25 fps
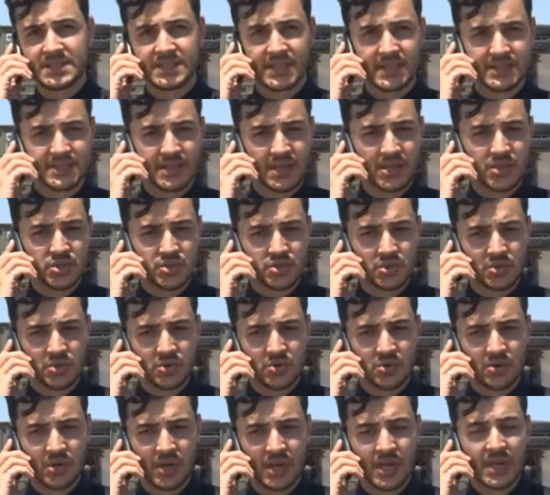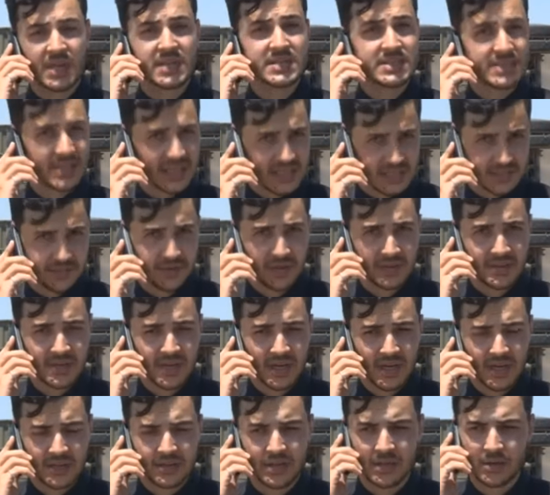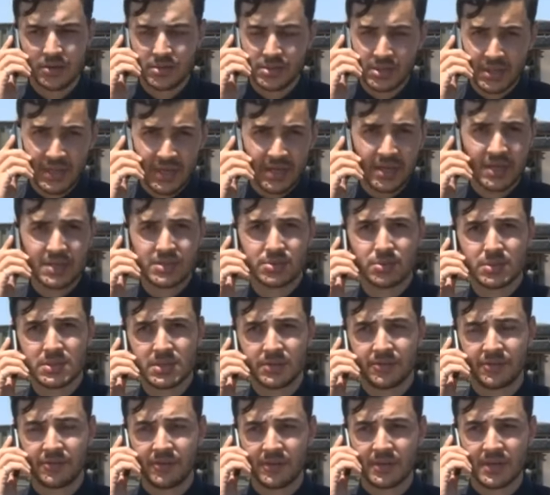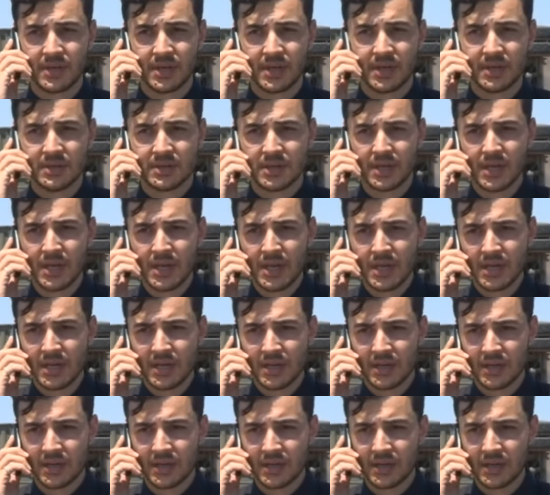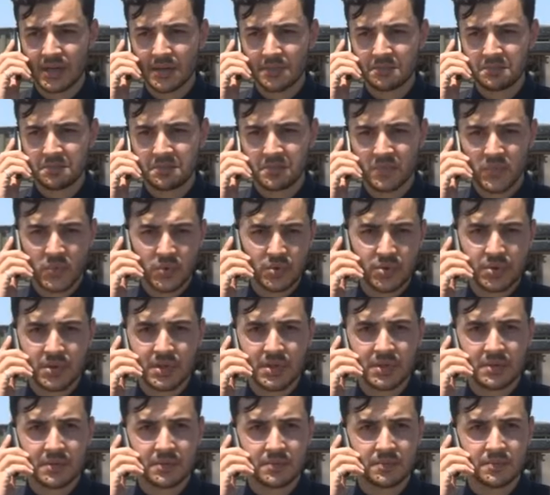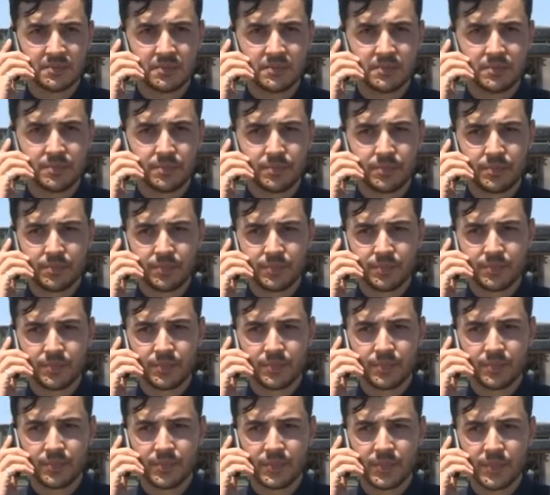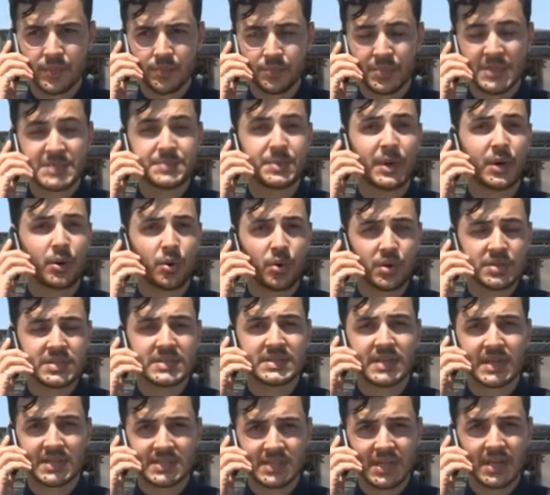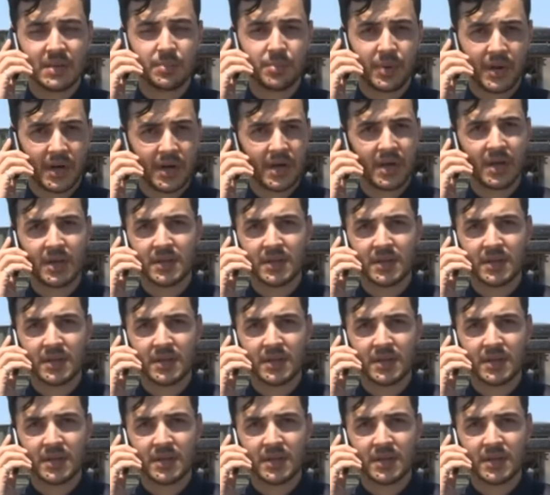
сказали, что средств хватает и людских ресурсов хватает. А, ну и беспокоиться, сказали, пока